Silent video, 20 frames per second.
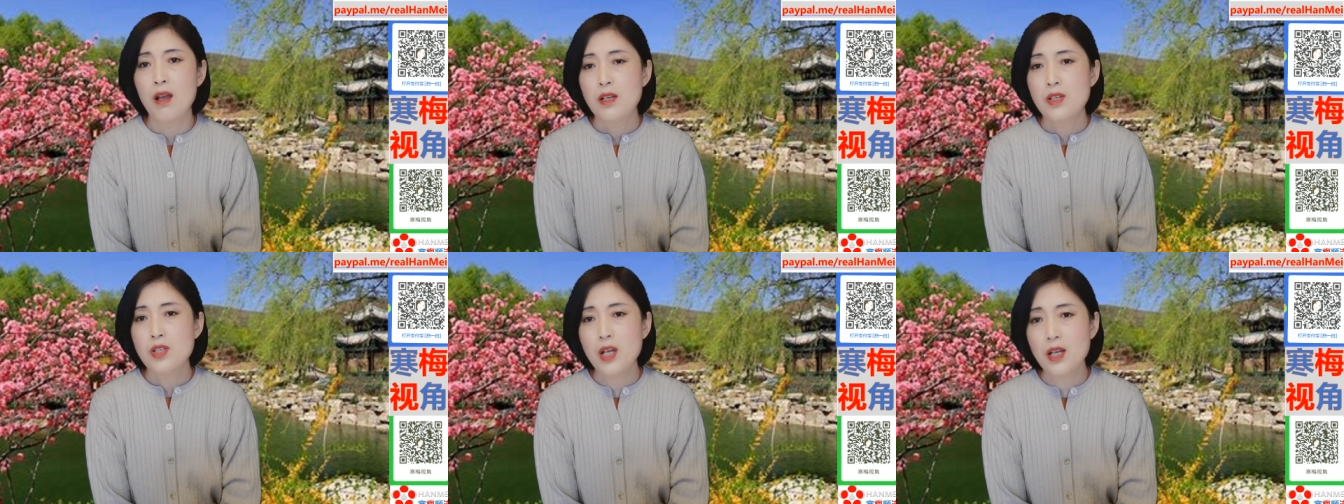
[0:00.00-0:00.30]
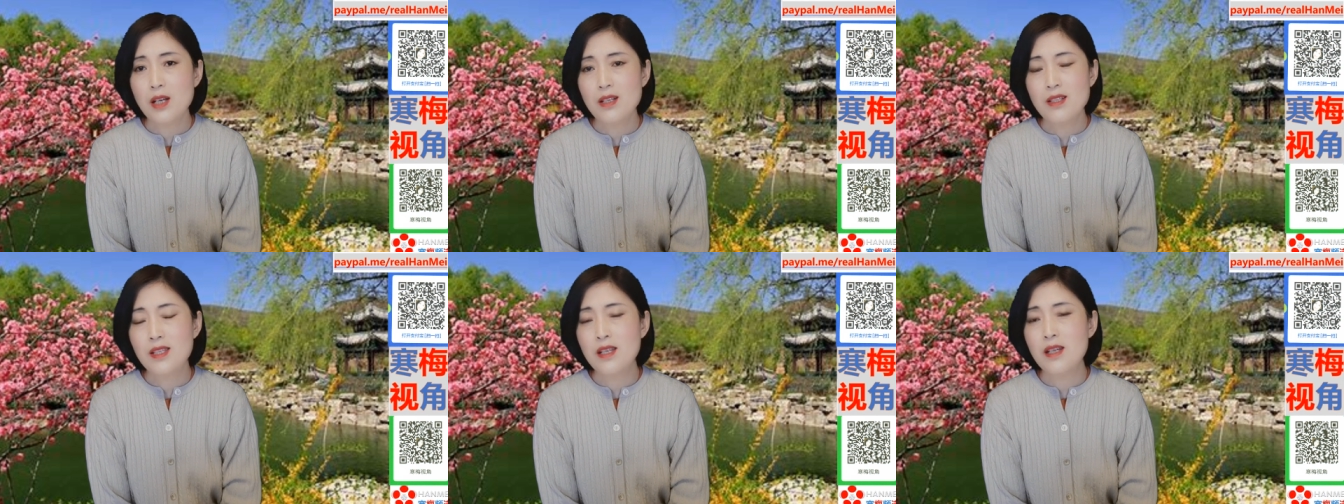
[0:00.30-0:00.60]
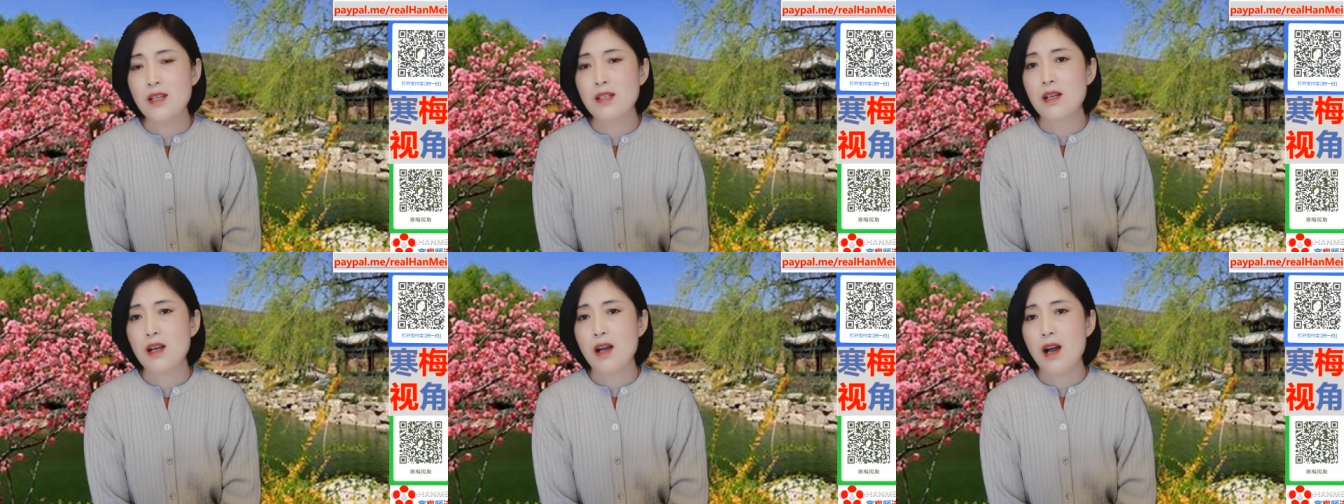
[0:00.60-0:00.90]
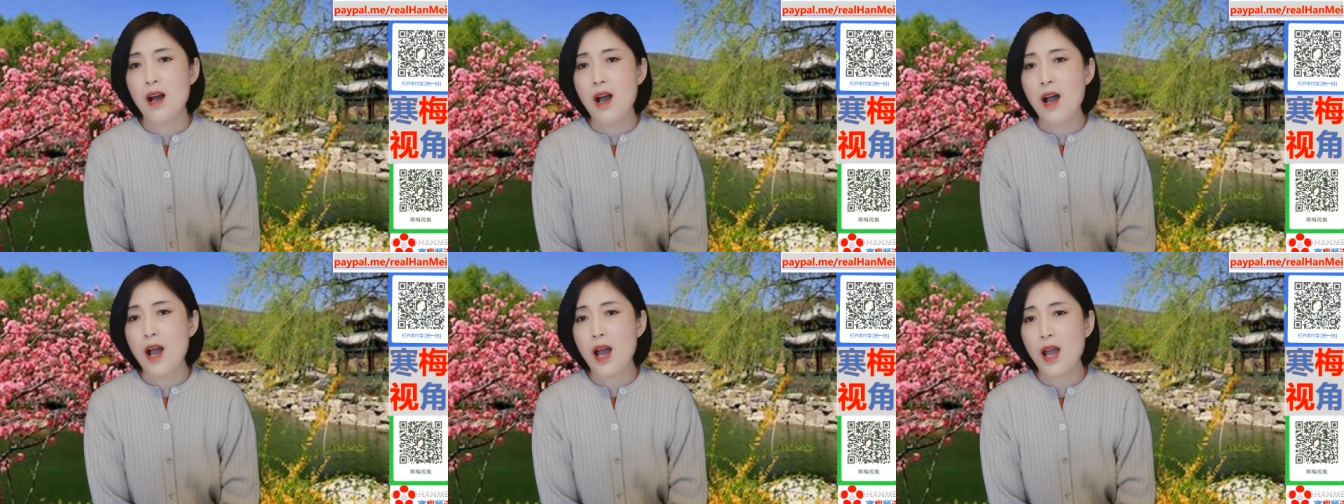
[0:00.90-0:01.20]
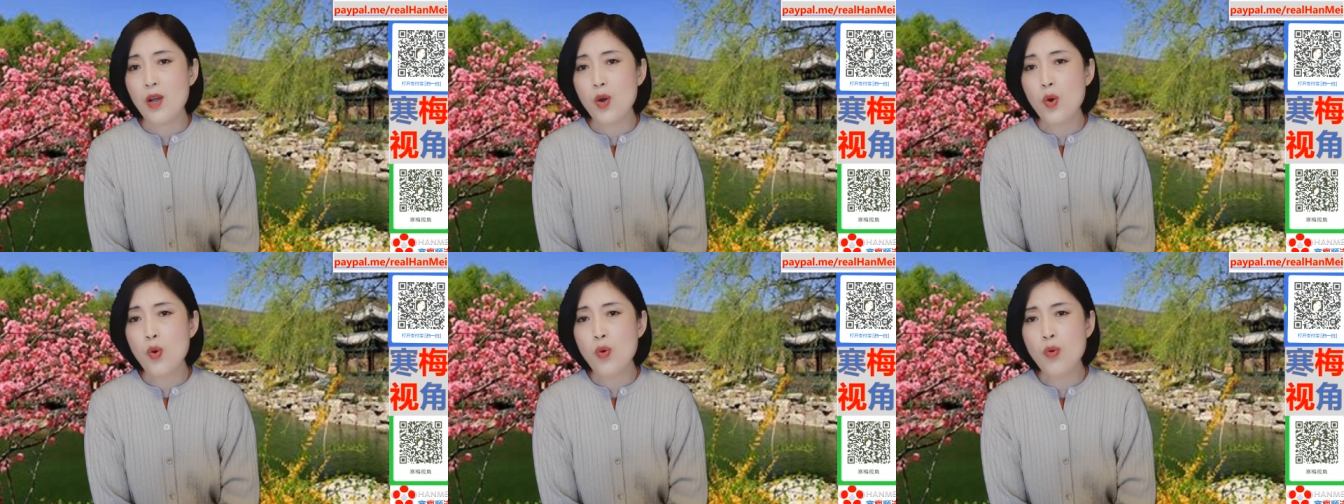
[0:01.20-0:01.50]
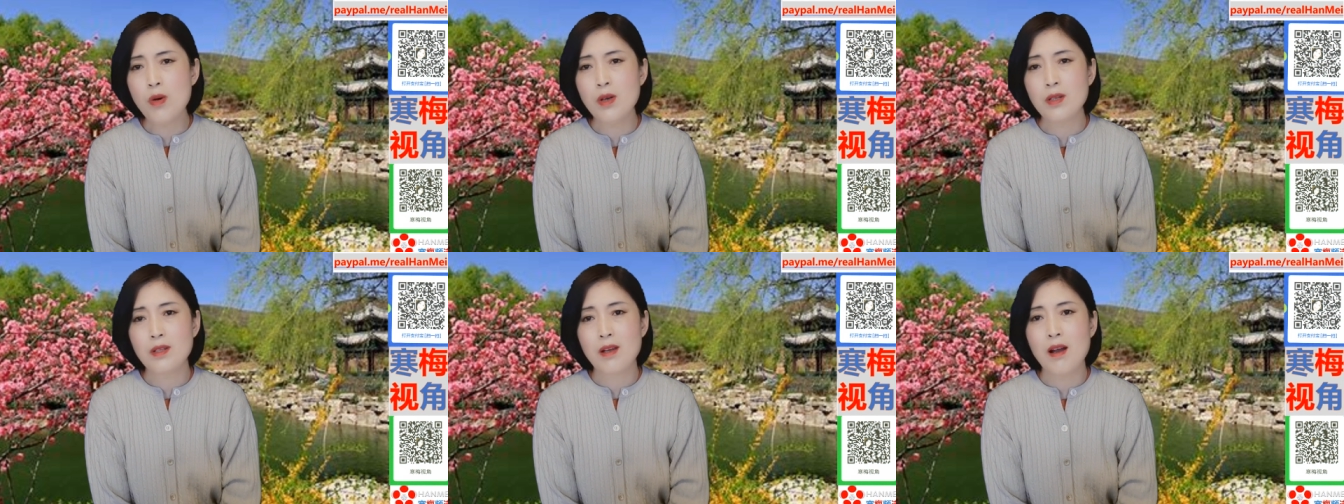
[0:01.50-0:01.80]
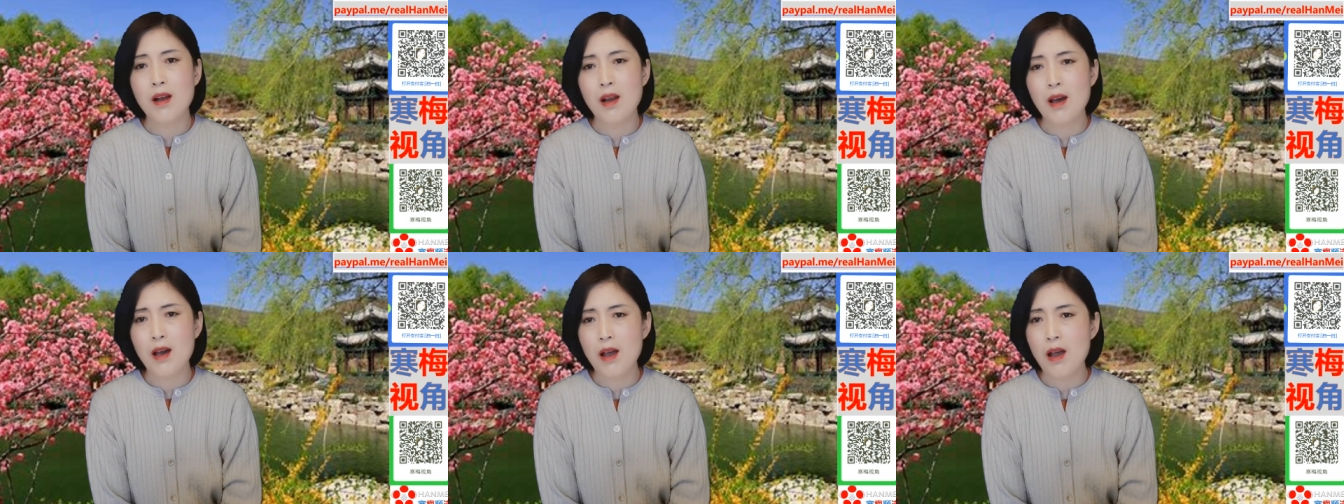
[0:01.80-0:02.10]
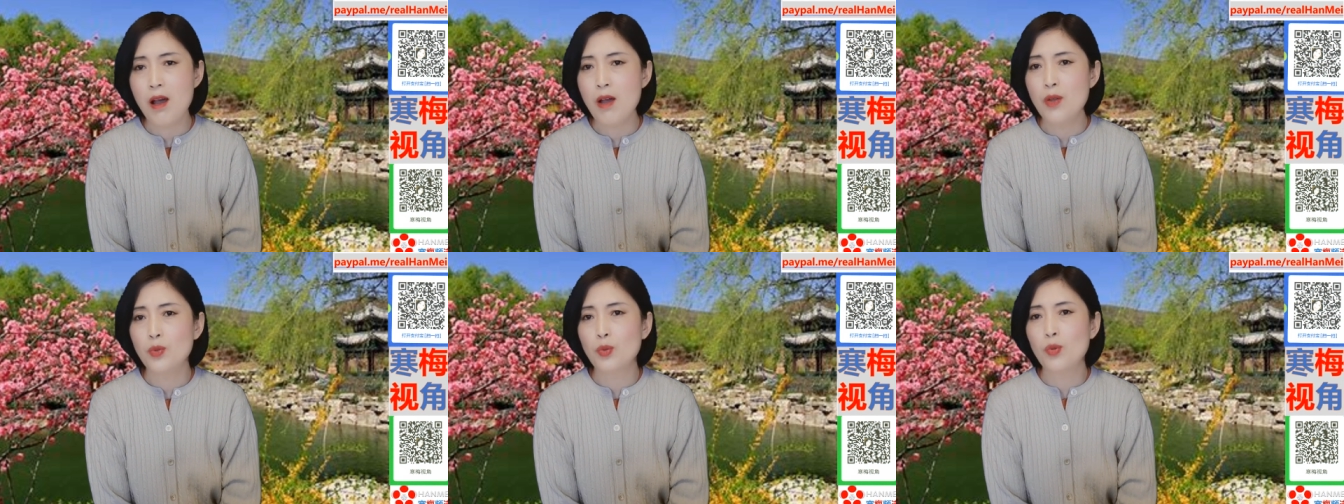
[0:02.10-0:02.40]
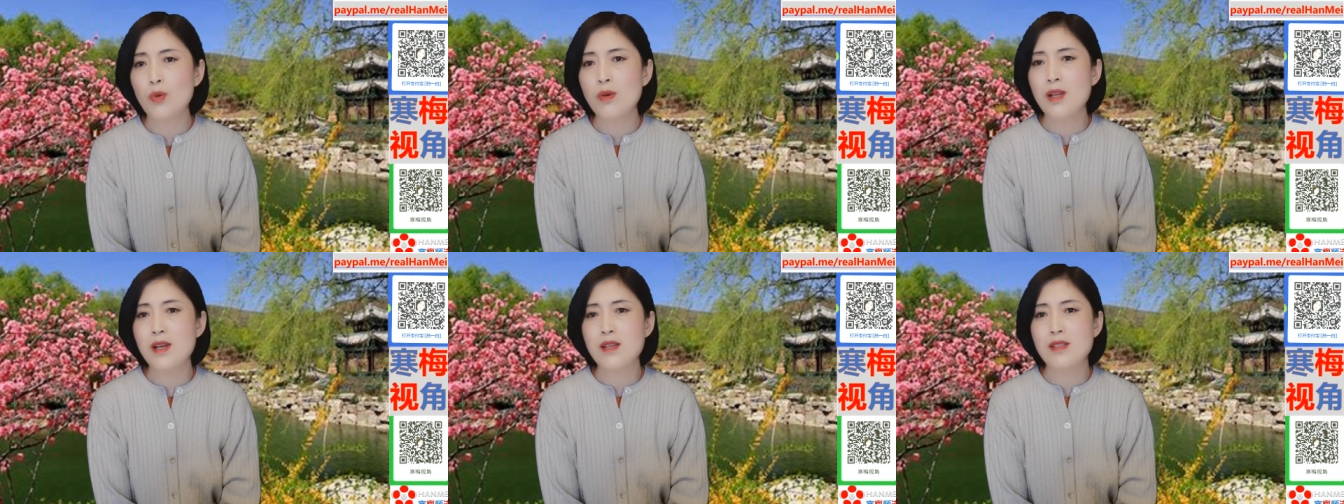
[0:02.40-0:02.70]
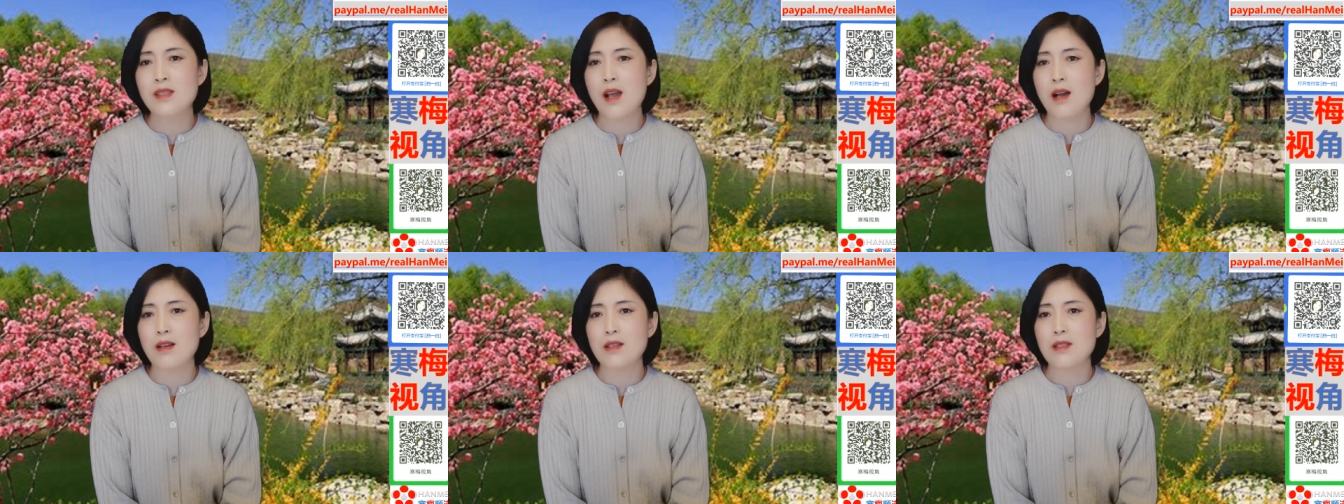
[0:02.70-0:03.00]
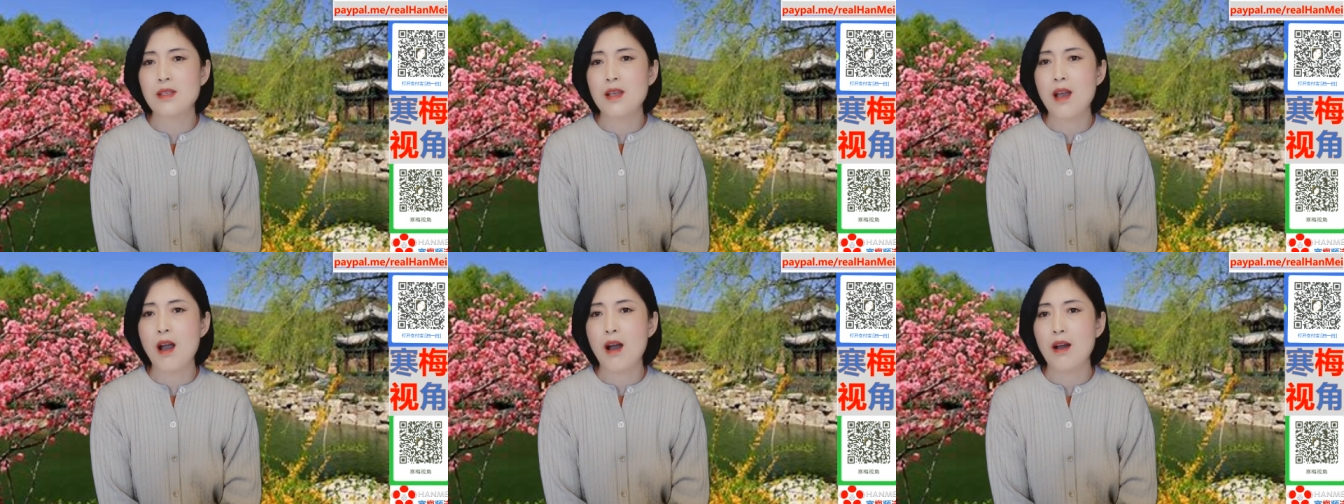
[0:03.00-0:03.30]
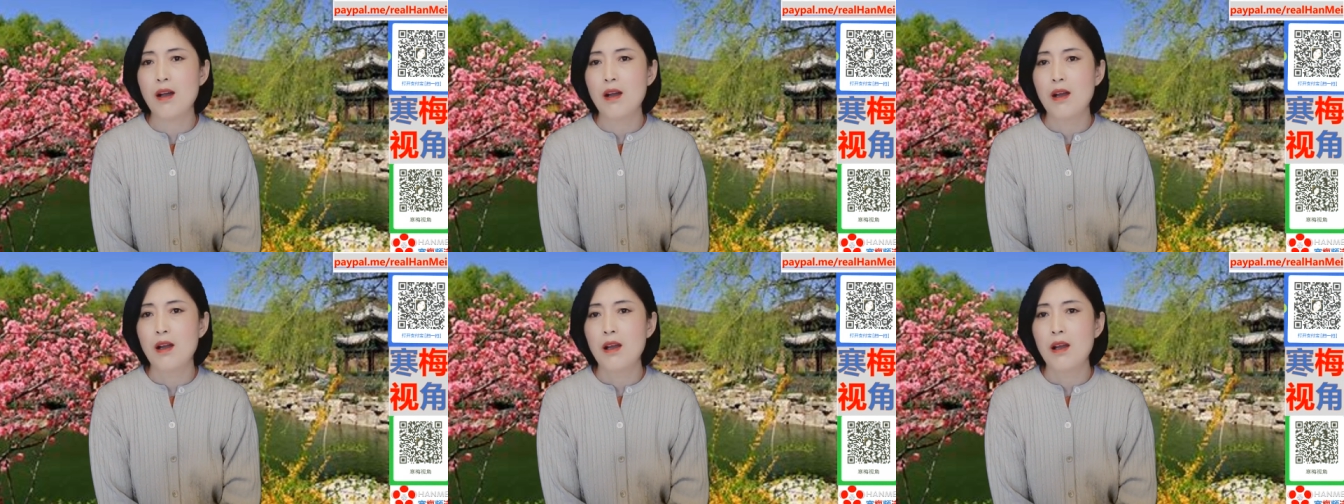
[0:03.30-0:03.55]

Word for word: 这个记者还获得了很多的奖项，